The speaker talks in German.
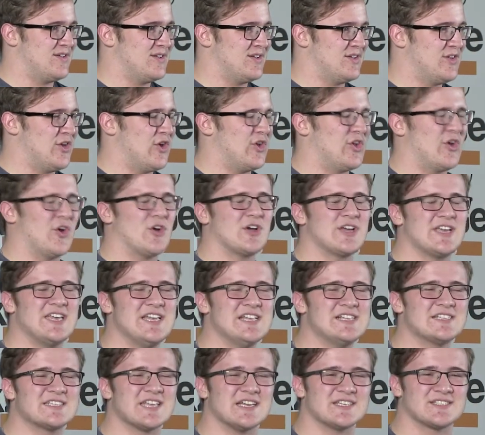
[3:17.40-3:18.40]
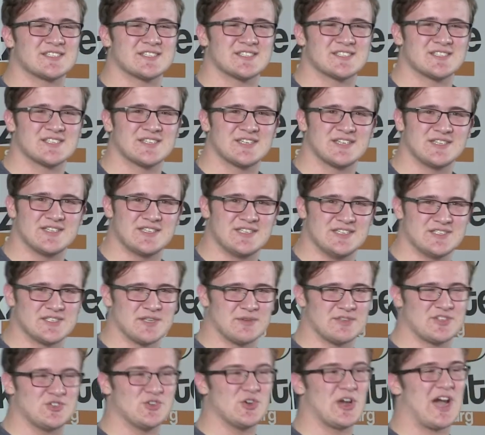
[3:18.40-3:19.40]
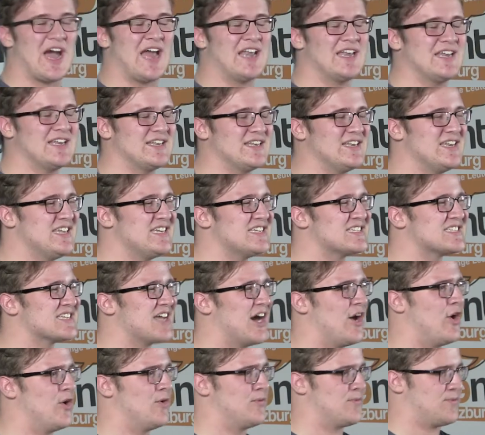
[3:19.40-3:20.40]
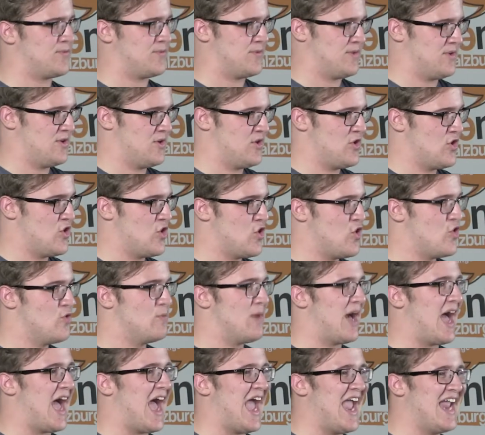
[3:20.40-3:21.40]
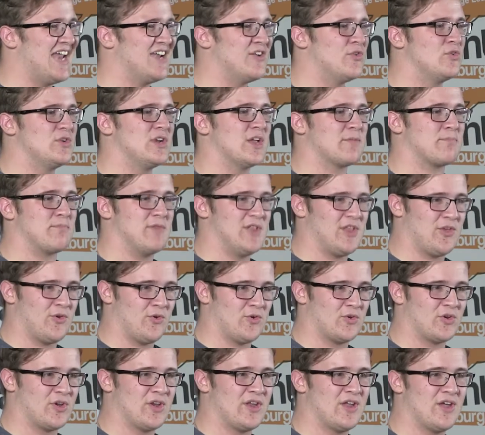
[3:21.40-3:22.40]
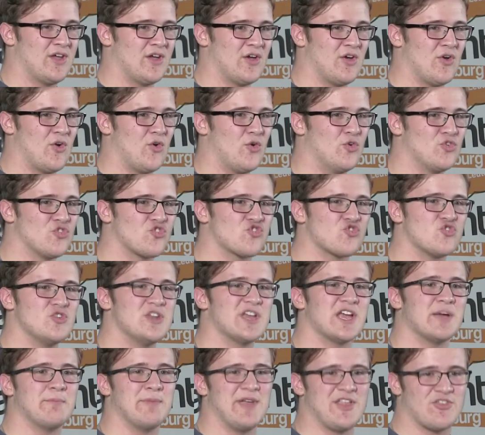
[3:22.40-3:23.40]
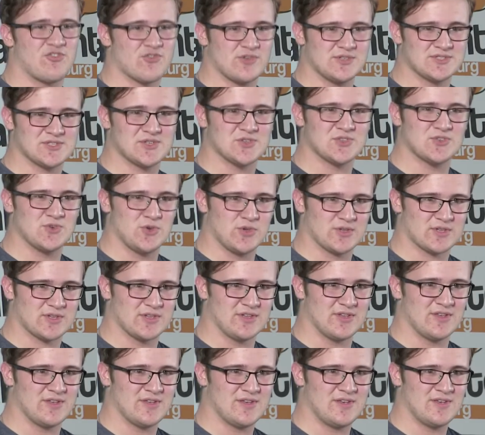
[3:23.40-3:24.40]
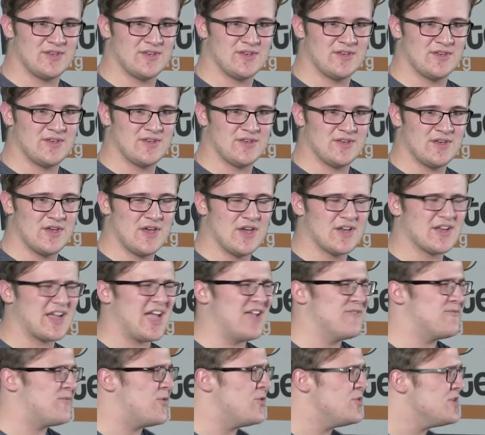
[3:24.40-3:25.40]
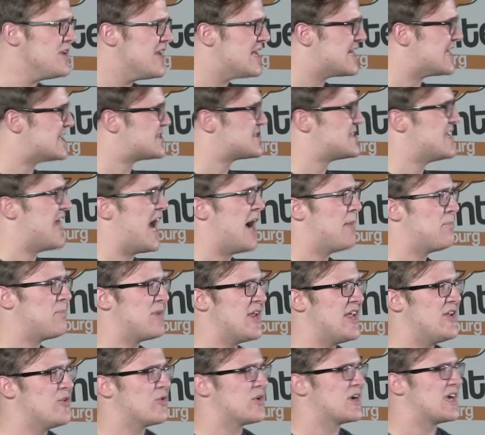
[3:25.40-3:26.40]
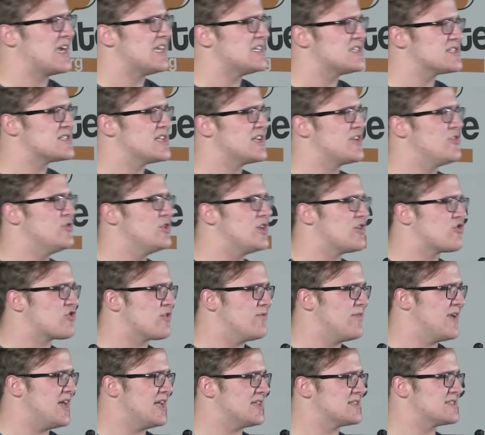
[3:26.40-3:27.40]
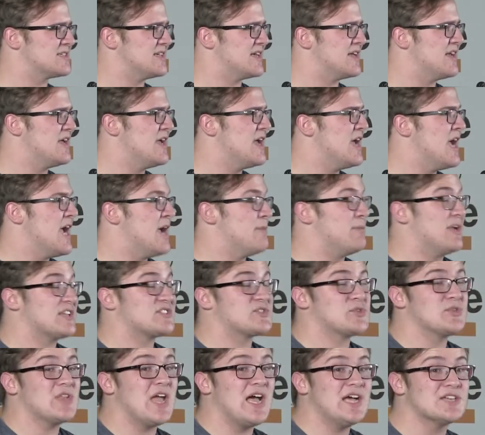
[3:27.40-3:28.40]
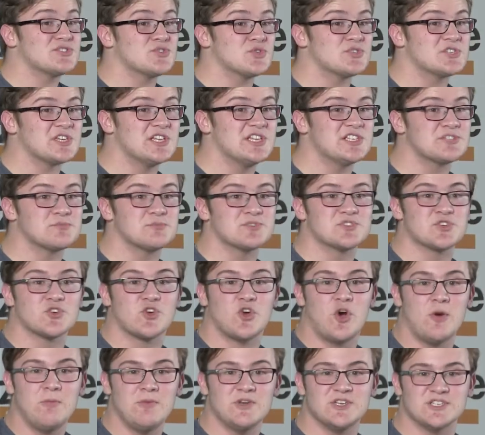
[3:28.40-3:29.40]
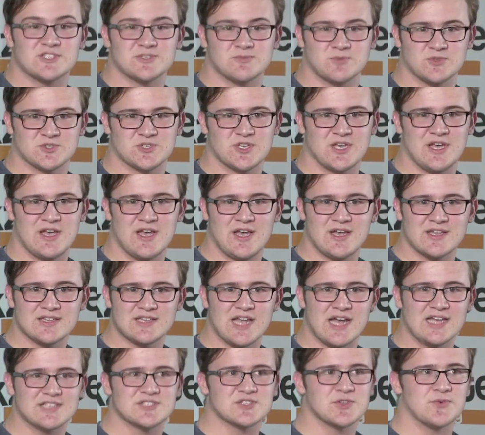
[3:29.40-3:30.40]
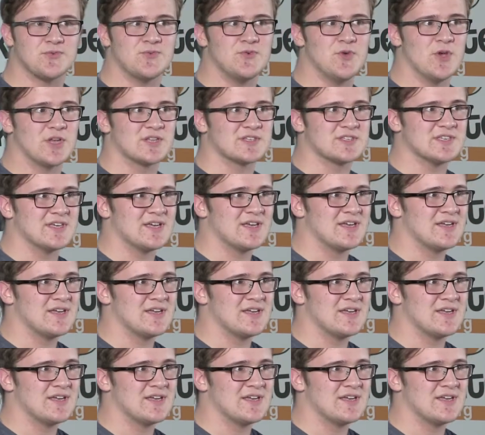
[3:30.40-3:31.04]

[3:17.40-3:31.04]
Jedoch hielt das dieser Tyrannen nichts auf, über 100 Millionen unschuldiger Menschen zu töten. Kein Wunder, dass die Ablehnung christlich-jüdischer Werte im Nationalsozialismus und Kommunismus dazu führte,